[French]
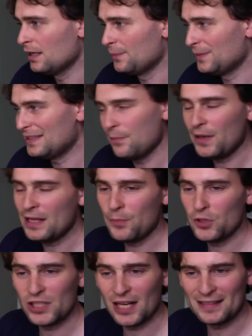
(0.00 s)
Mais c'est pas des
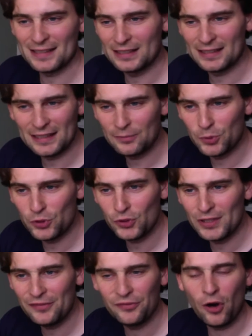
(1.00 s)
punchlines, c'est plutôt
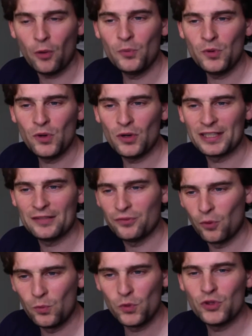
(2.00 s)
des formules qui font
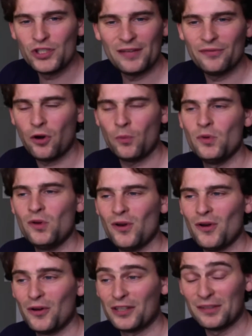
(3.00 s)
mouche, des formules
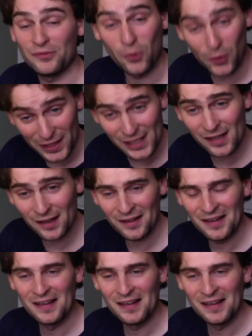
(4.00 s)
euh, qui font rire.